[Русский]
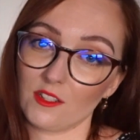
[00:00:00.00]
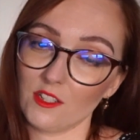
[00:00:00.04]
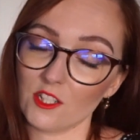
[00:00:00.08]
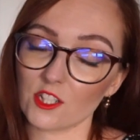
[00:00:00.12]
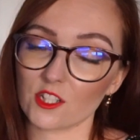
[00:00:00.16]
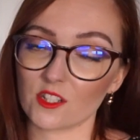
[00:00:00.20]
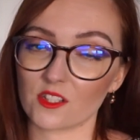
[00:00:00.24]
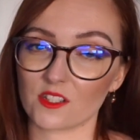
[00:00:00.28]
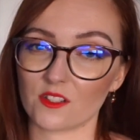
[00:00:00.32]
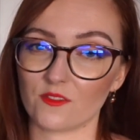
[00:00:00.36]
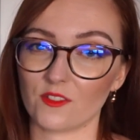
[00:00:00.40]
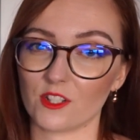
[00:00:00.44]

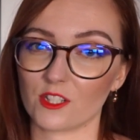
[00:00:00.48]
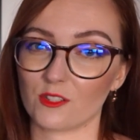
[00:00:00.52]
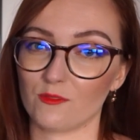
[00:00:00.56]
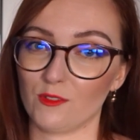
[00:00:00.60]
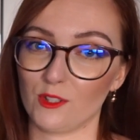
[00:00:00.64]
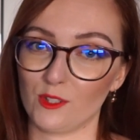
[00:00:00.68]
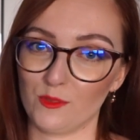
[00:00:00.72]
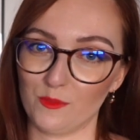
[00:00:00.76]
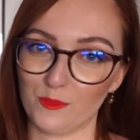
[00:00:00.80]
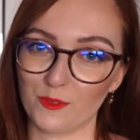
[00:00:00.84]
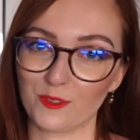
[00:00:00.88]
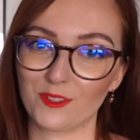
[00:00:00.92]
конечно, за вас
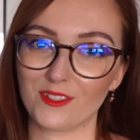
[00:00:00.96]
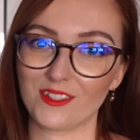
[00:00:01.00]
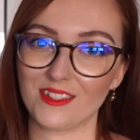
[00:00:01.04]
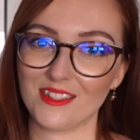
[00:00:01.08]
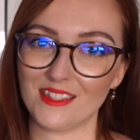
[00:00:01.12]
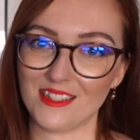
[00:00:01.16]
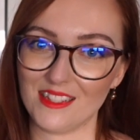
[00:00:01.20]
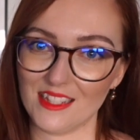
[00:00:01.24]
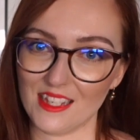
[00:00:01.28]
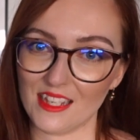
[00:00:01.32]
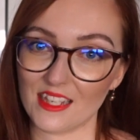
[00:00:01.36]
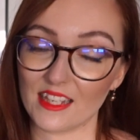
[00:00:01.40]
возьмут
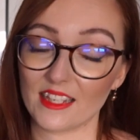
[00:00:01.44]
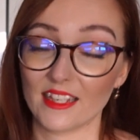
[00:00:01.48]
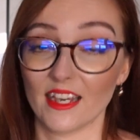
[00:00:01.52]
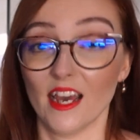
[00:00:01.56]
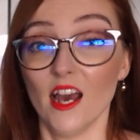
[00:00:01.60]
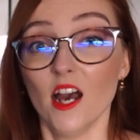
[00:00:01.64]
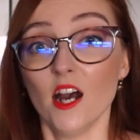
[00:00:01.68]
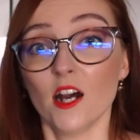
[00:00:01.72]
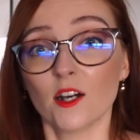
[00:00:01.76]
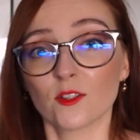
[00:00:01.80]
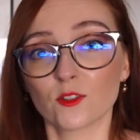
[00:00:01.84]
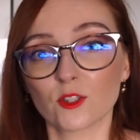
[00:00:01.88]
деньги.
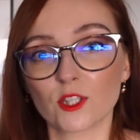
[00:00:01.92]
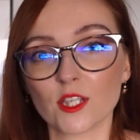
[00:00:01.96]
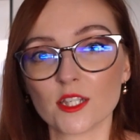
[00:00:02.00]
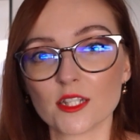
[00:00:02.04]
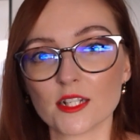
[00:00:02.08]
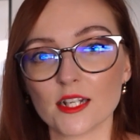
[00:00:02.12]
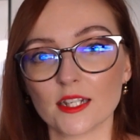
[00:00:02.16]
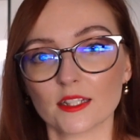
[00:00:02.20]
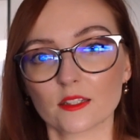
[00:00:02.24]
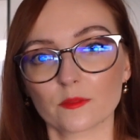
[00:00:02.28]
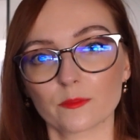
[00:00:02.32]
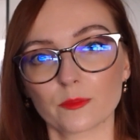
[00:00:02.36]
Но
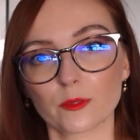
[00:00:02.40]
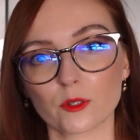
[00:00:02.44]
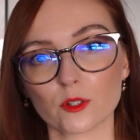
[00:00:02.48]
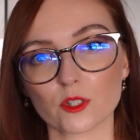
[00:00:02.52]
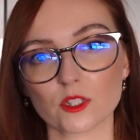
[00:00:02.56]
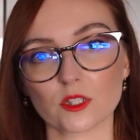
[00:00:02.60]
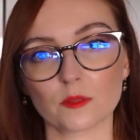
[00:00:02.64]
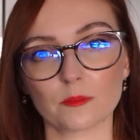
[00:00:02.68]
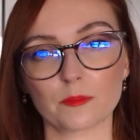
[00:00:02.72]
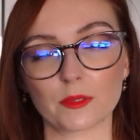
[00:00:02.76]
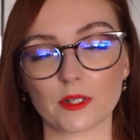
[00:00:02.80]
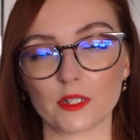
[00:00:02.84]
если это
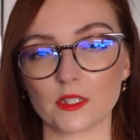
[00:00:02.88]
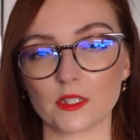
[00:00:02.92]
просто